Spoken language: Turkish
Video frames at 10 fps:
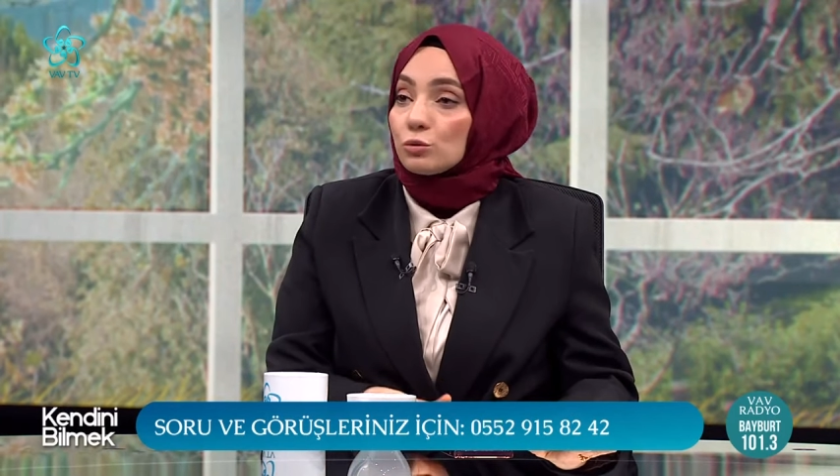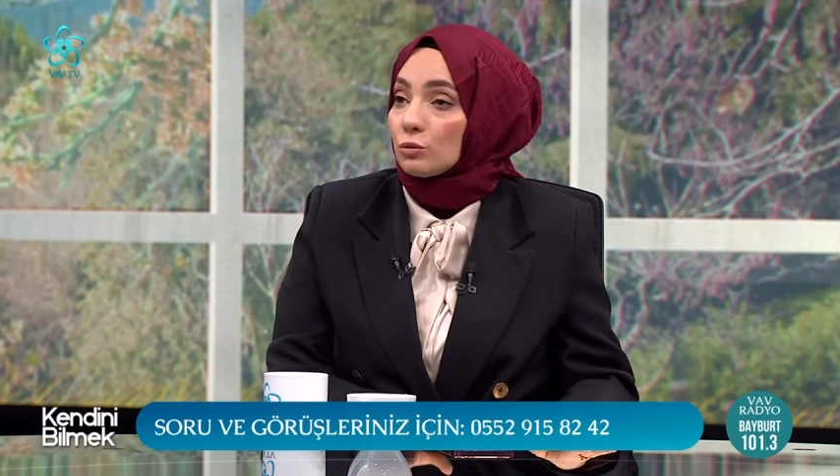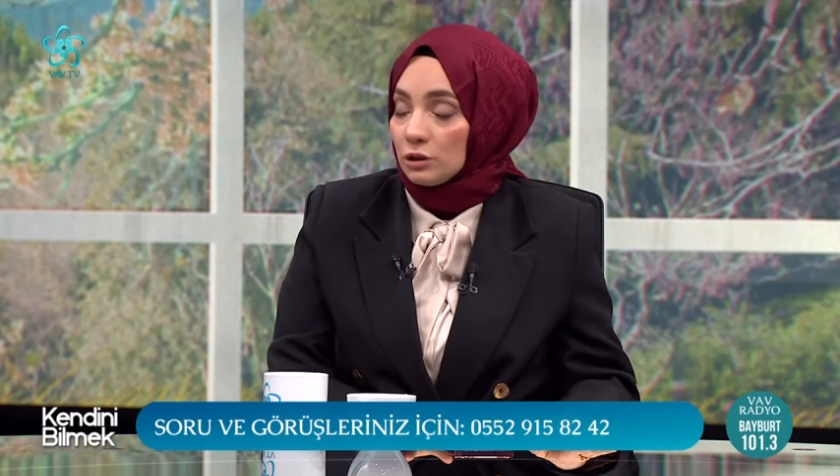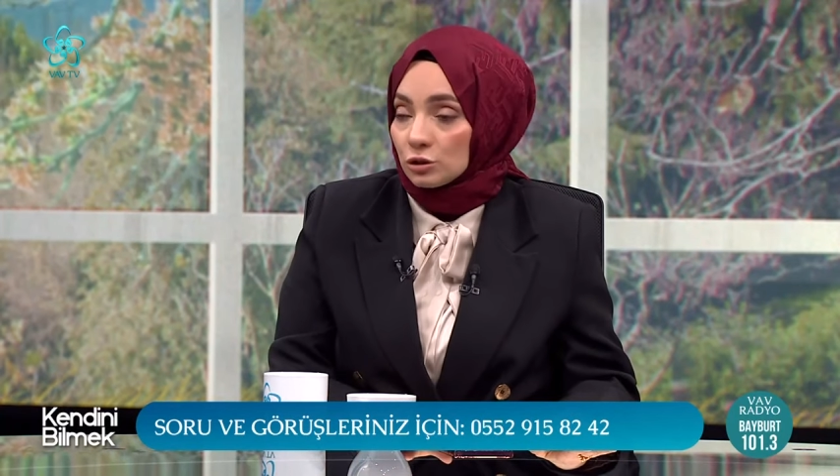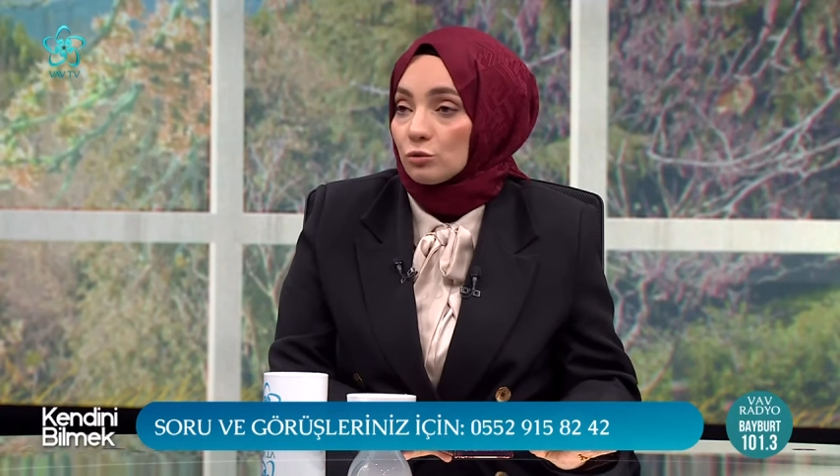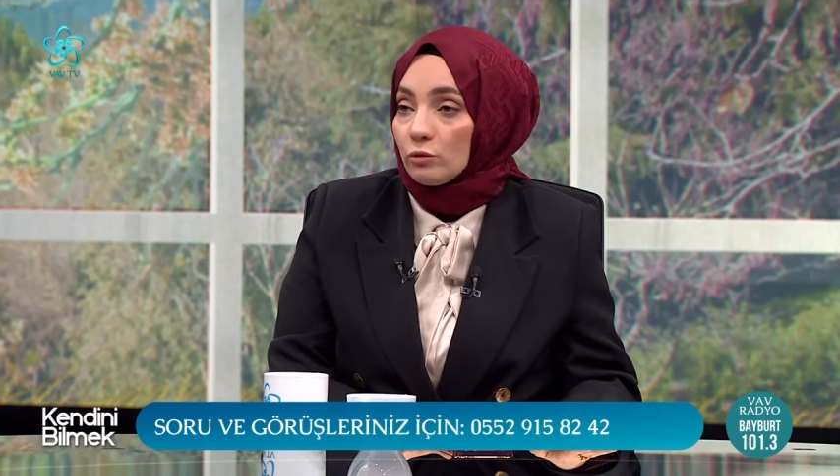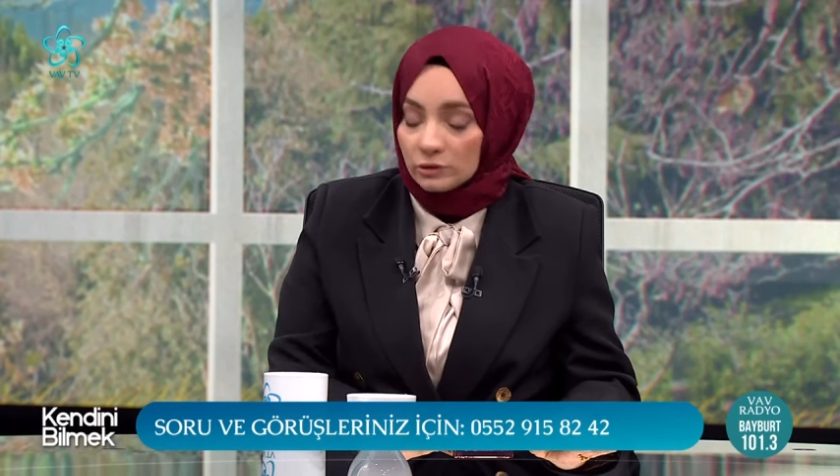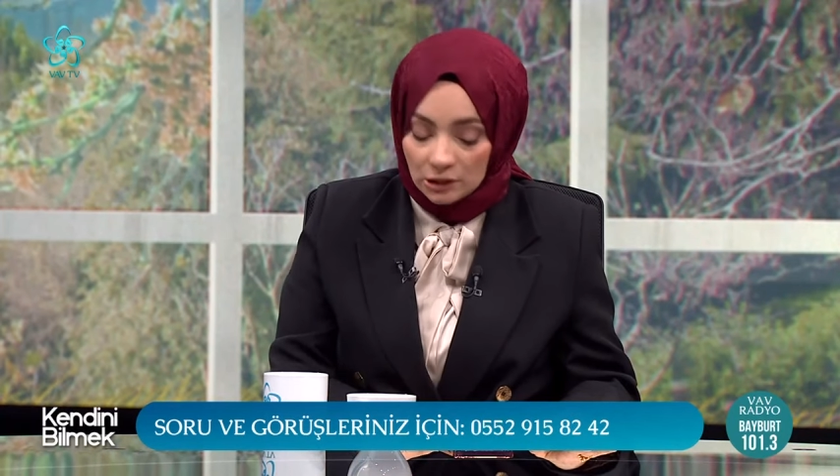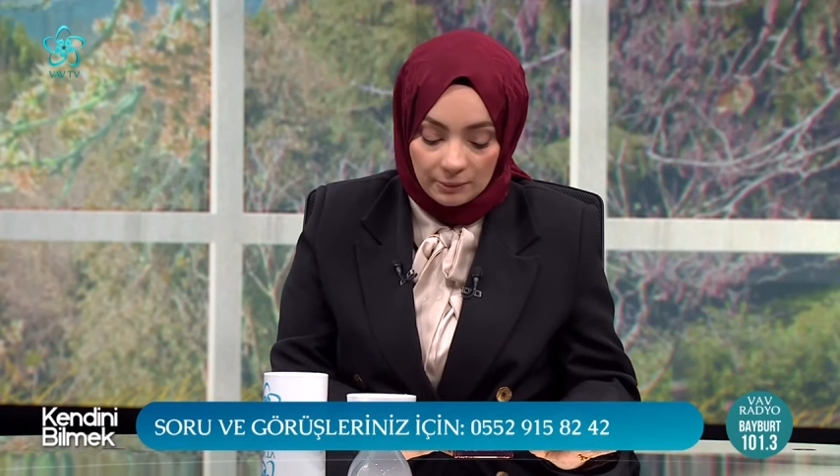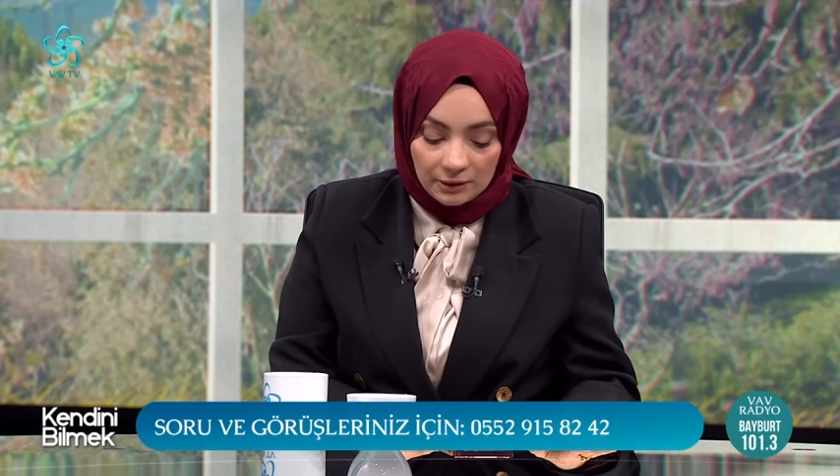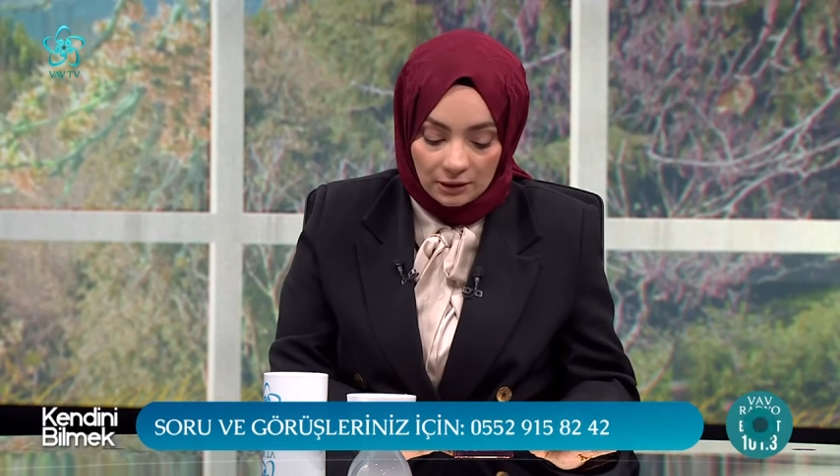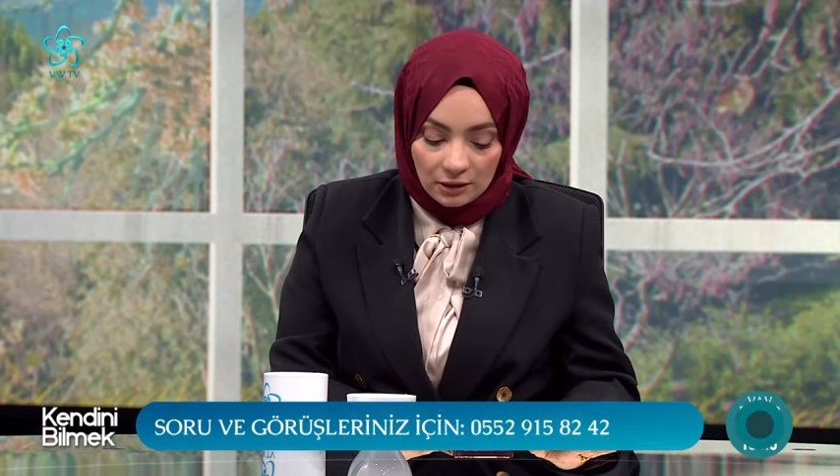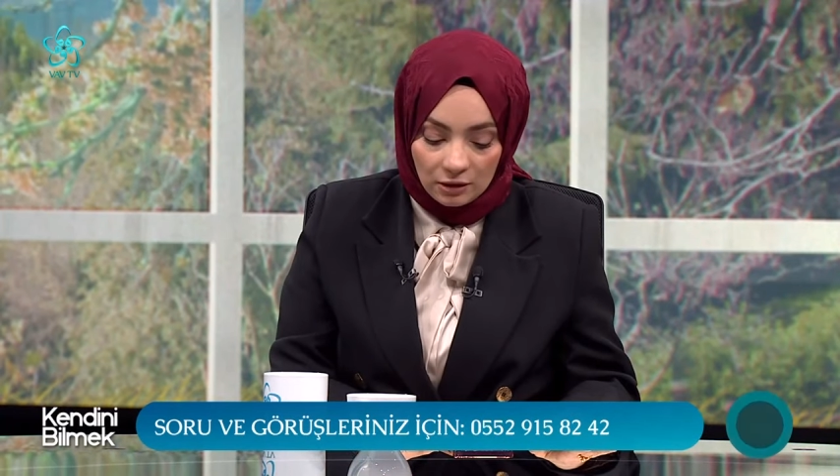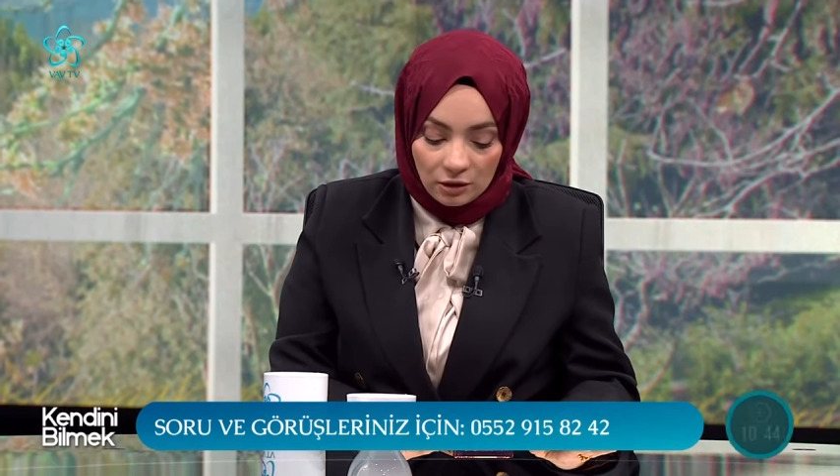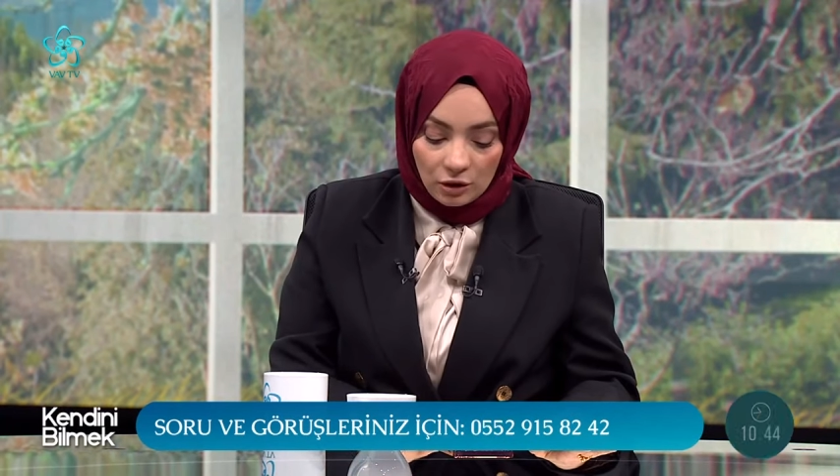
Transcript: çok acı olsa bile